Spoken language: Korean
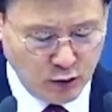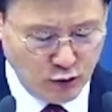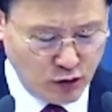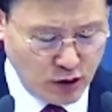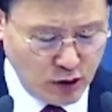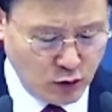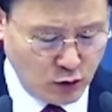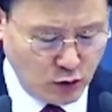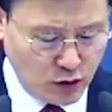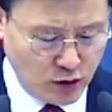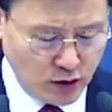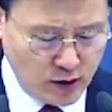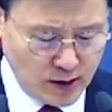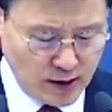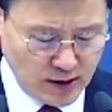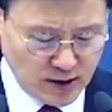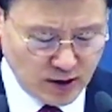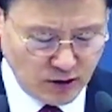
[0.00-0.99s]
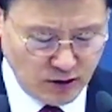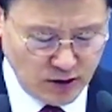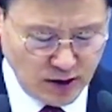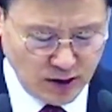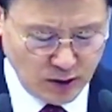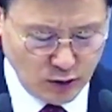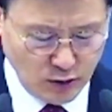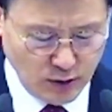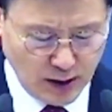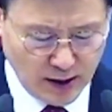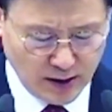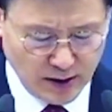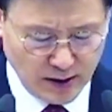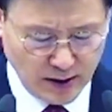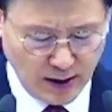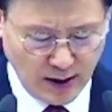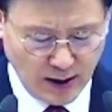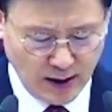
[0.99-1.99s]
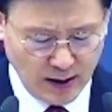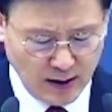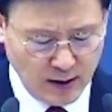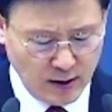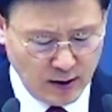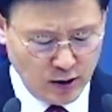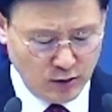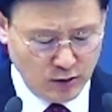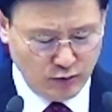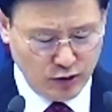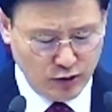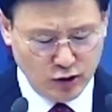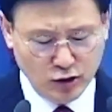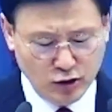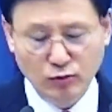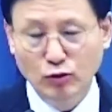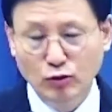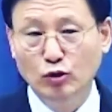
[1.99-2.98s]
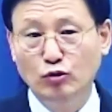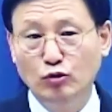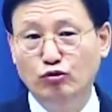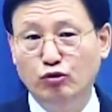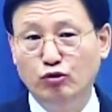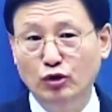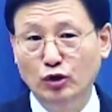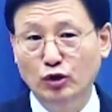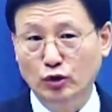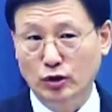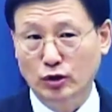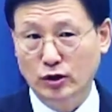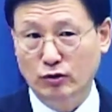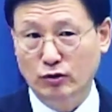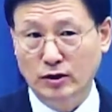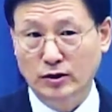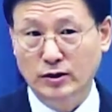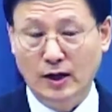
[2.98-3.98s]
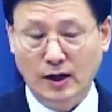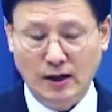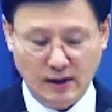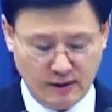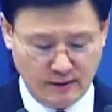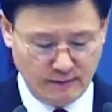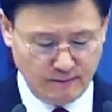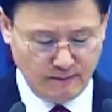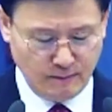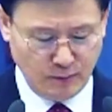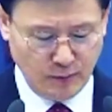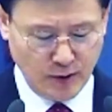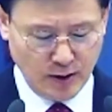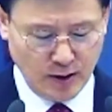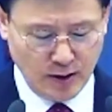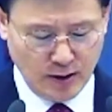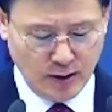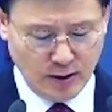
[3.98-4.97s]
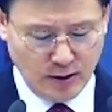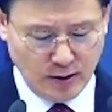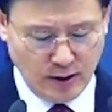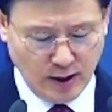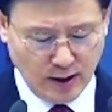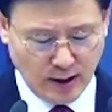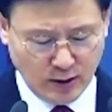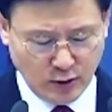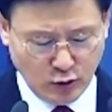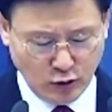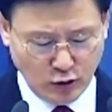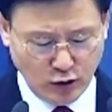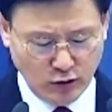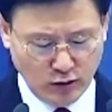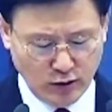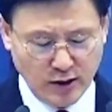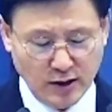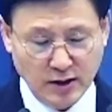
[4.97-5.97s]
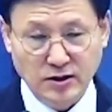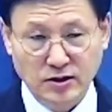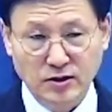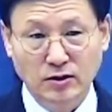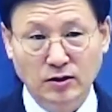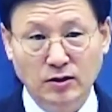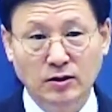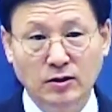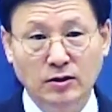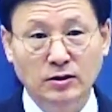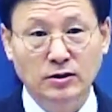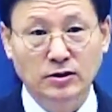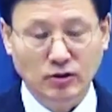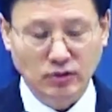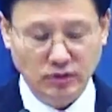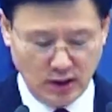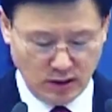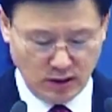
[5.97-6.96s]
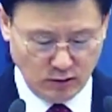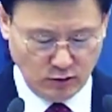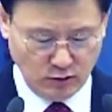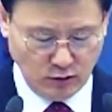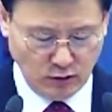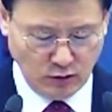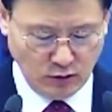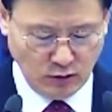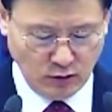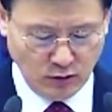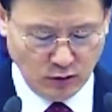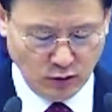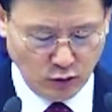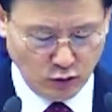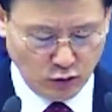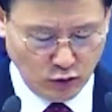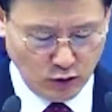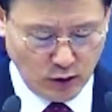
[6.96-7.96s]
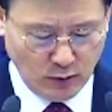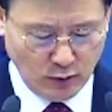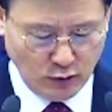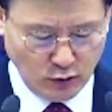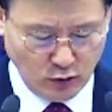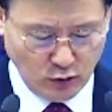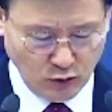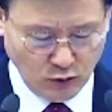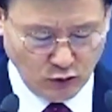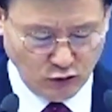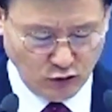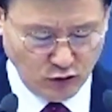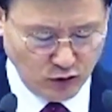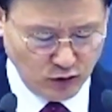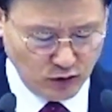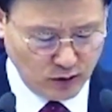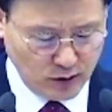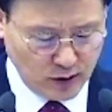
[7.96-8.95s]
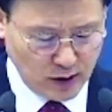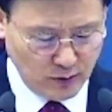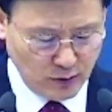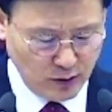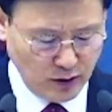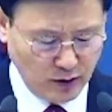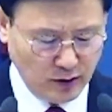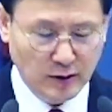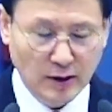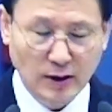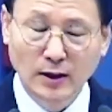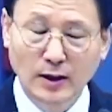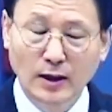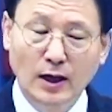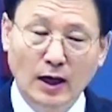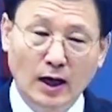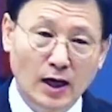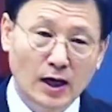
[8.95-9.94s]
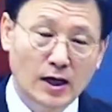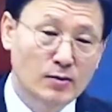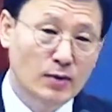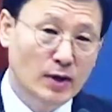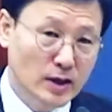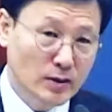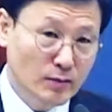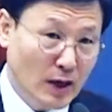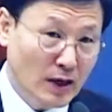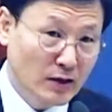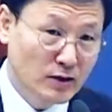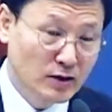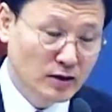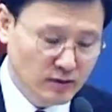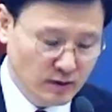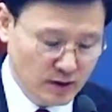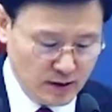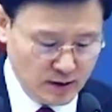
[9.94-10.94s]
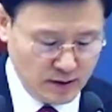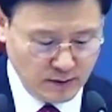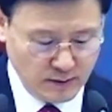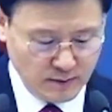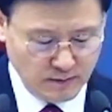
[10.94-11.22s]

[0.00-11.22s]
우리 노력이나 선행으로가 아니라 믿음으로 구원을 얻게 됐다. 내가 노력해서 선행으로 똑똑함으로 구원 얻었다면 할 말이 많을 거예요.